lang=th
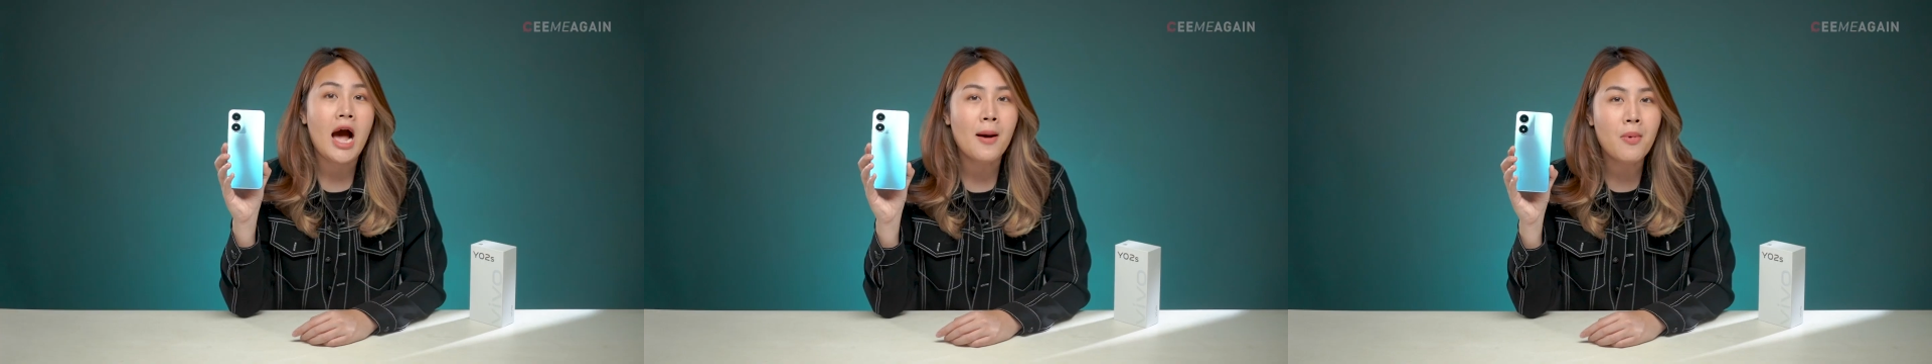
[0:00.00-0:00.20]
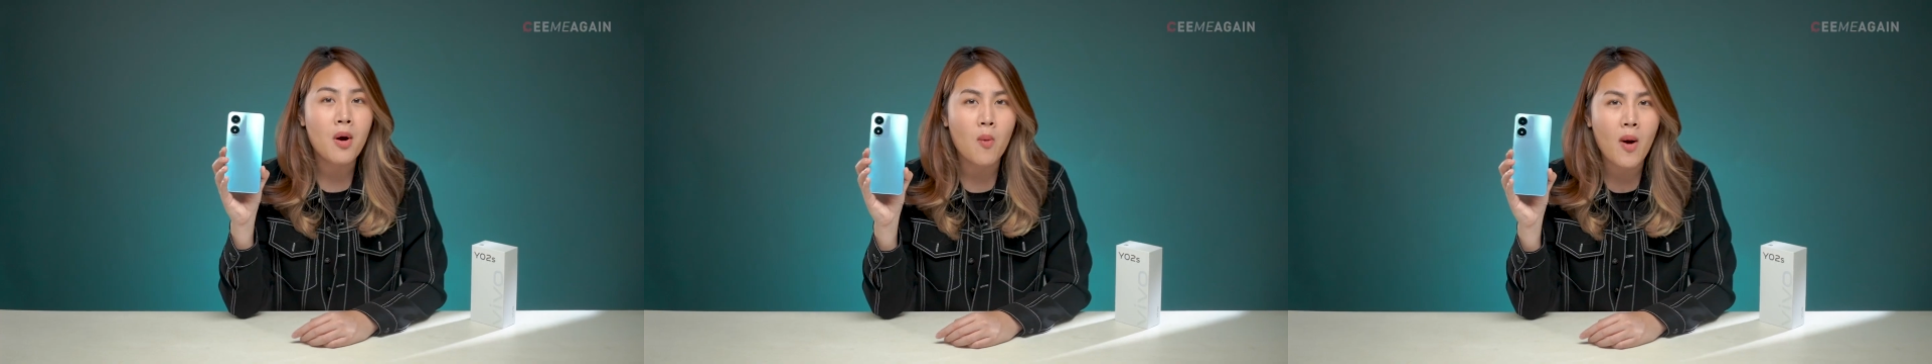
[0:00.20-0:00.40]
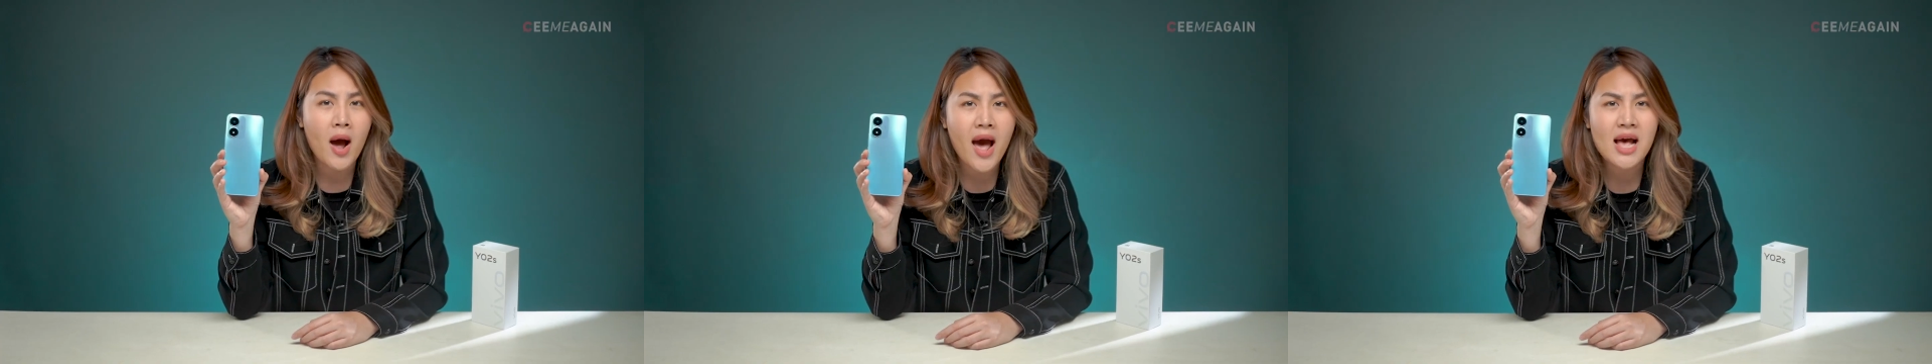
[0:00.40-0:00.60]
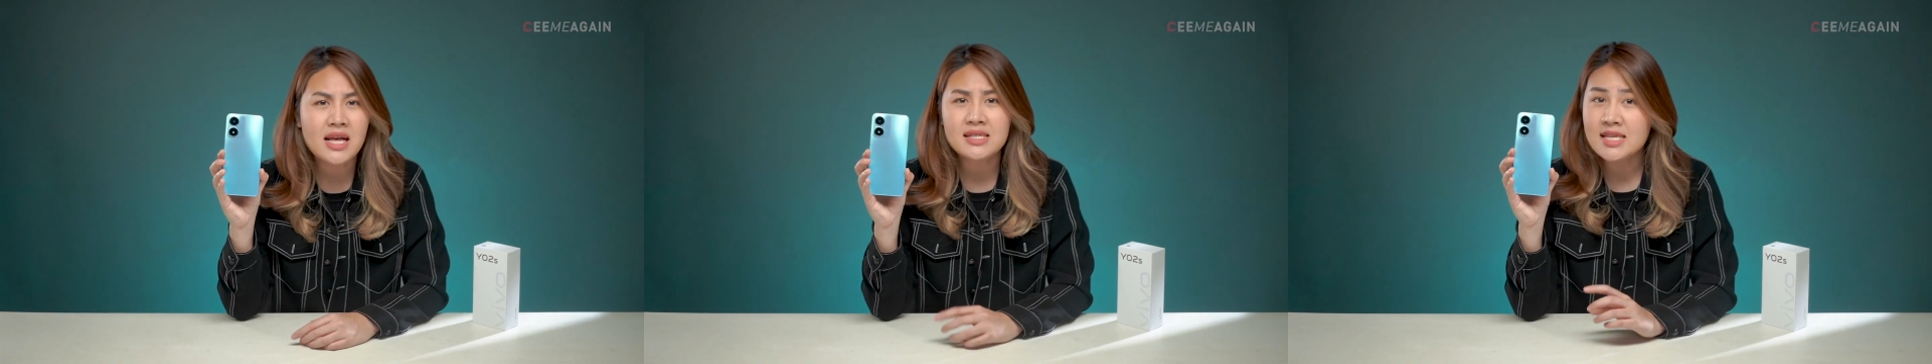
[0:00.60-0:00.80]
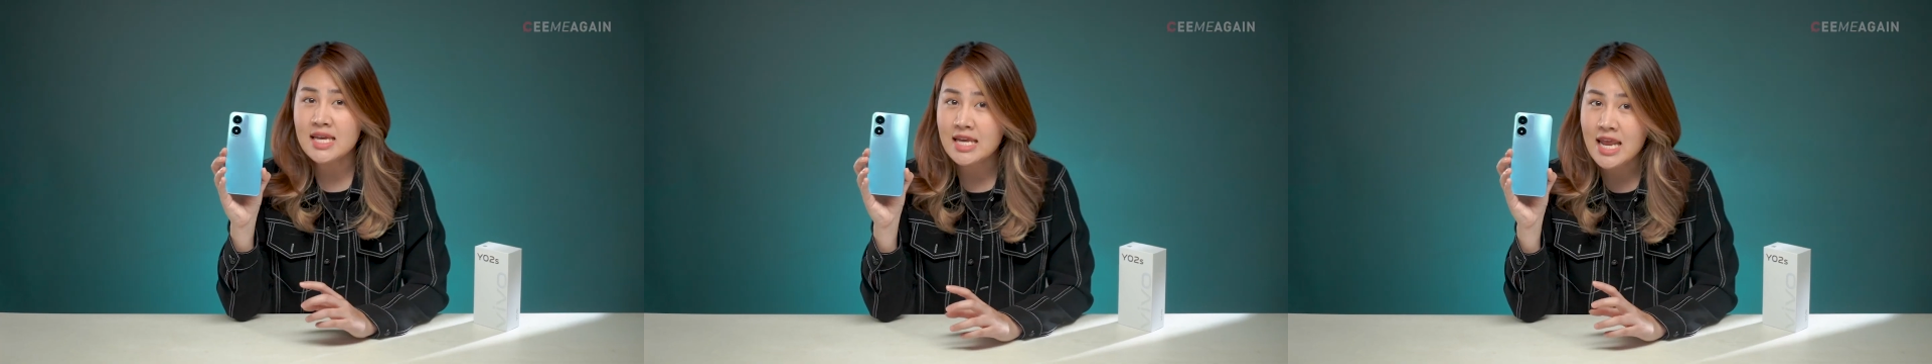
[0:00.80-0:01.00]
เขาบอกว่า
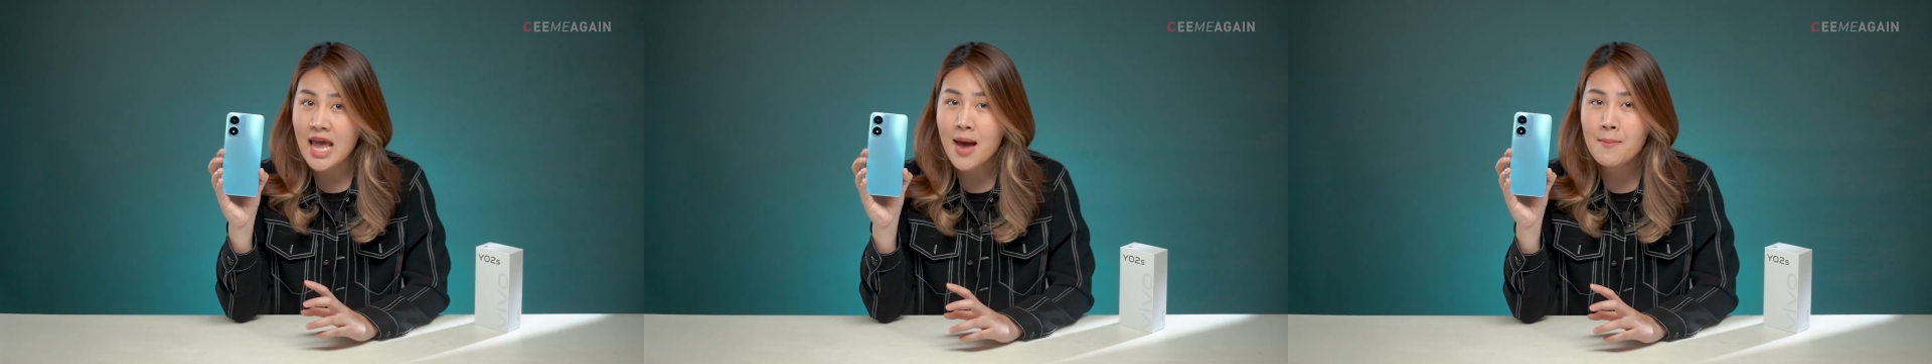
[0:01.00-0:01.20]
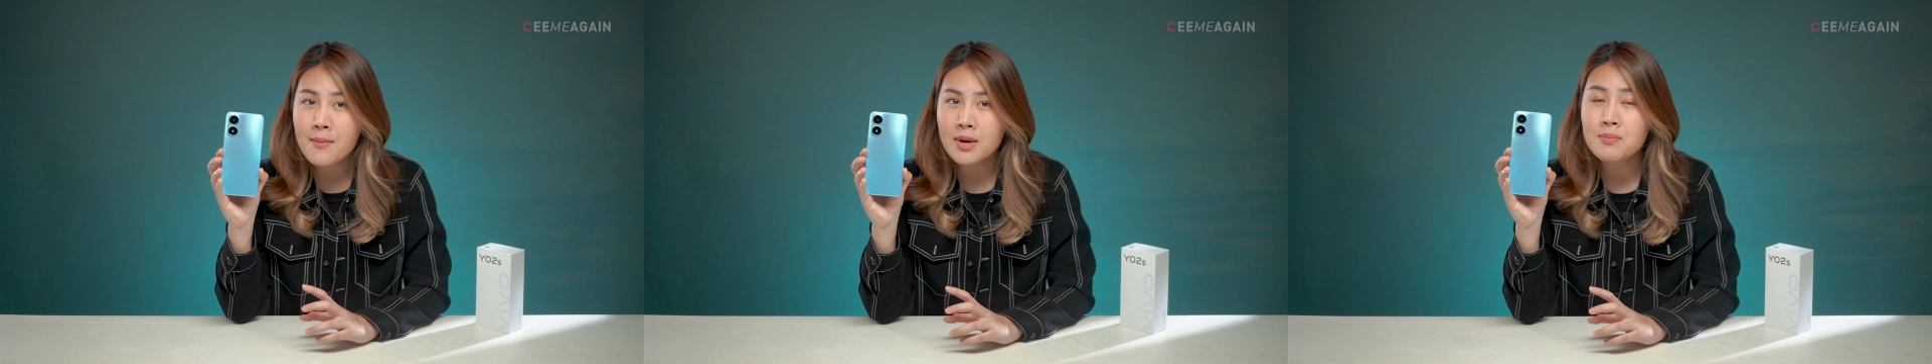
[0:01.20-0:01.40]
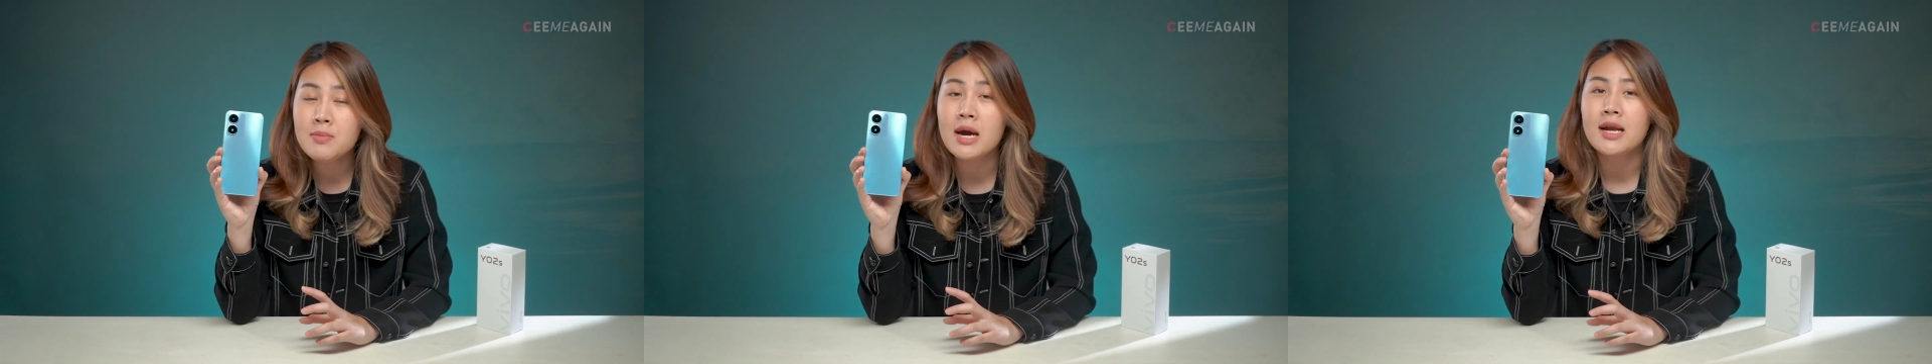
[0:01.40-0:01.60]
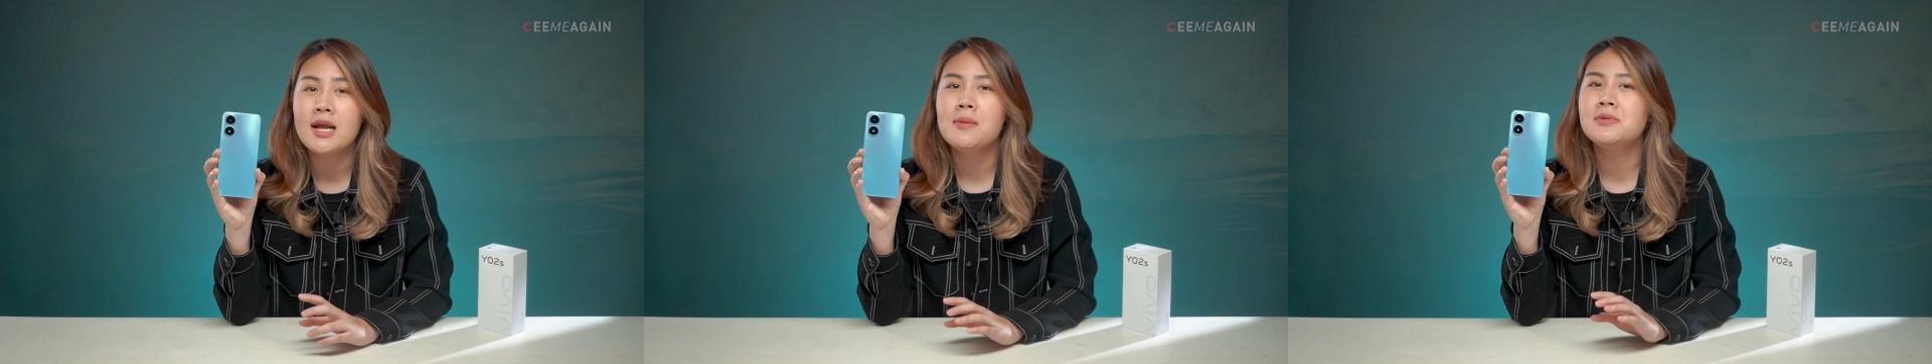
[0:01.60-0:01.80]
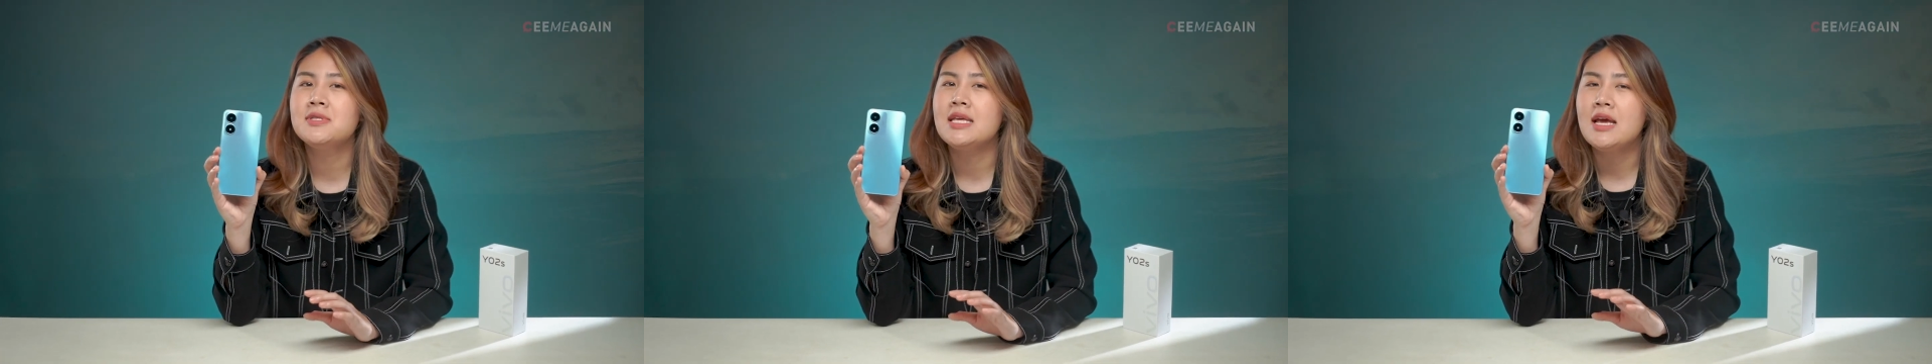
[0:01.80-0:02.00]
สีเนี้ยมันเหมือน
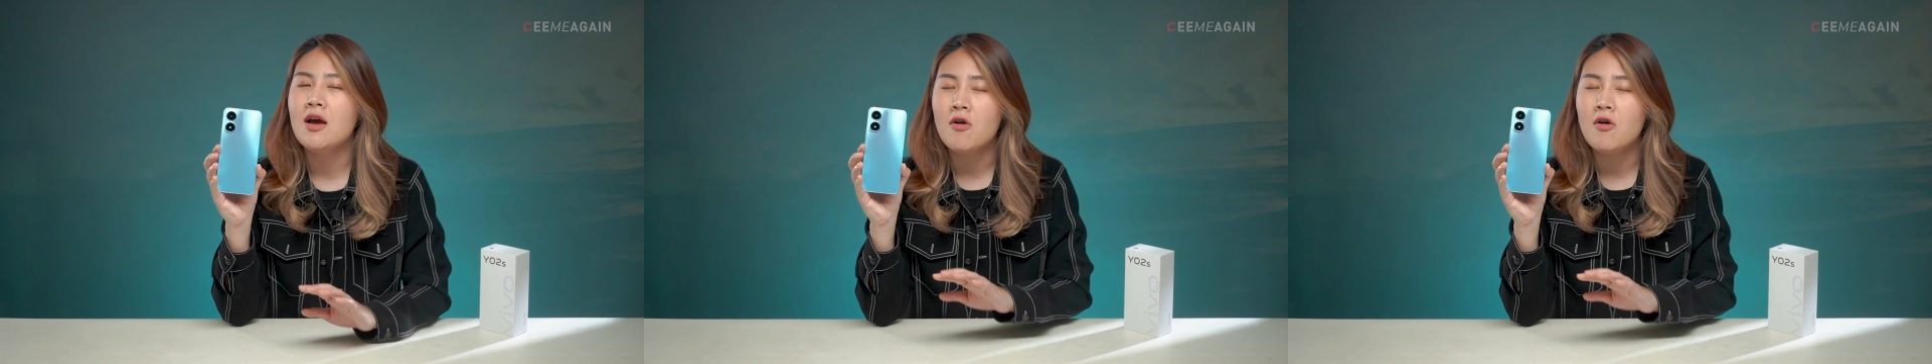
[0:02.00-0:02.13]
กับสี